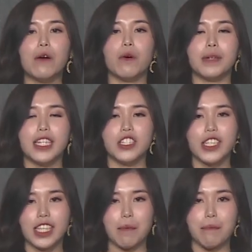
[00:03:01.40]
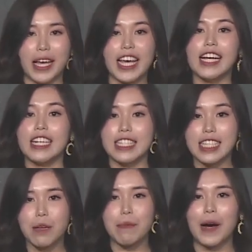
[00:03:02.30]
我们的身体每一颗
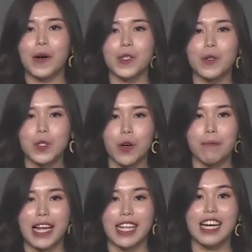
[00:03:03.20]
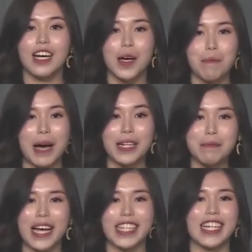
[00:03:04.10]
细胞哦都充满了满
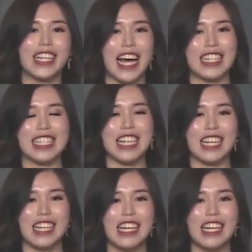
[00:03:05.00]
满的氧气。